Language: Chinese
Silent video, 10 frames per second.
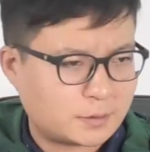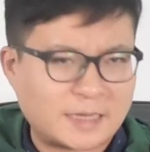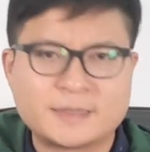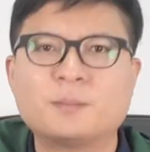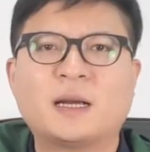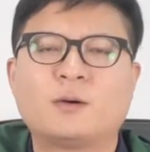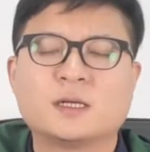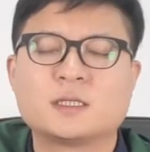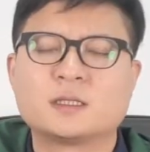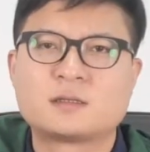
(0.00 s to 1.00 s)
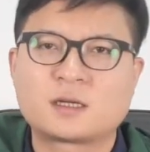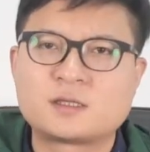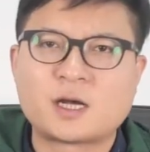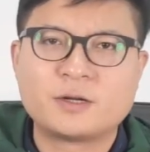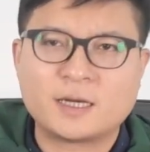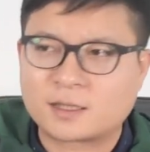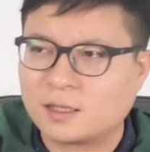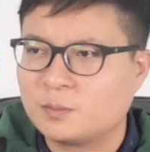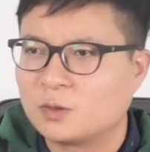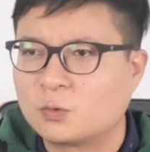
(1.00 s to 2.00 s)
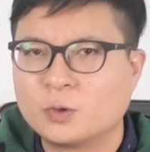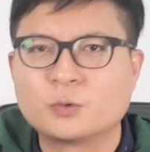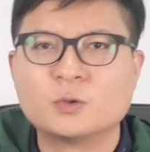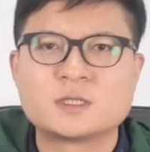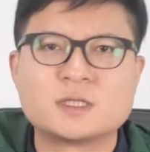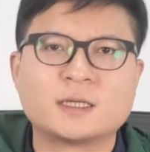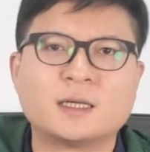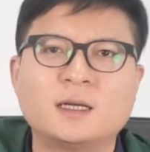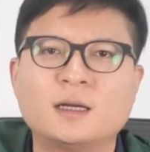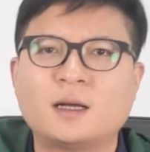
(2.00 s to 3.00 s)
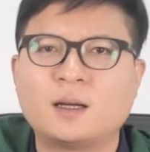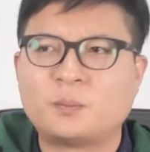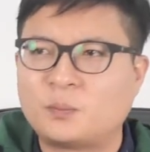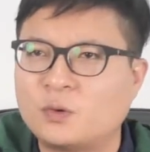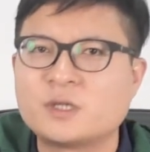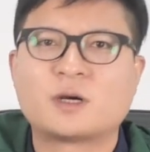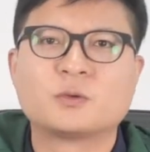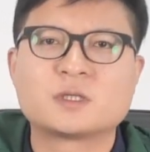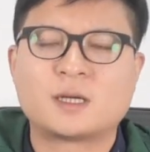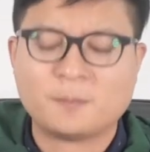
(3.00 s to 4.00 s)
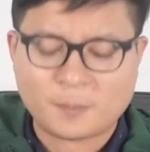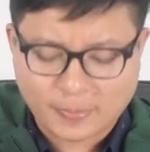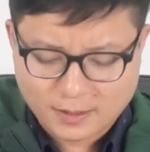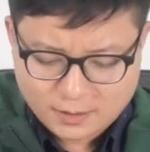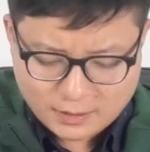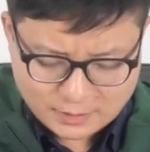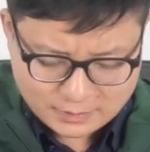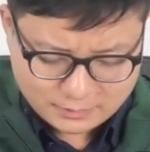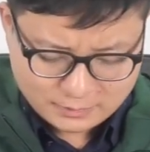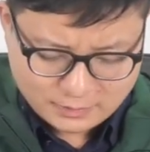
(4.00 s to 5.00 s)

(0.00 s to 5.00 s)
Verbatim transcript: 商店买黄金，这个交易量可能比国与国之间的呃不会小多少，呃。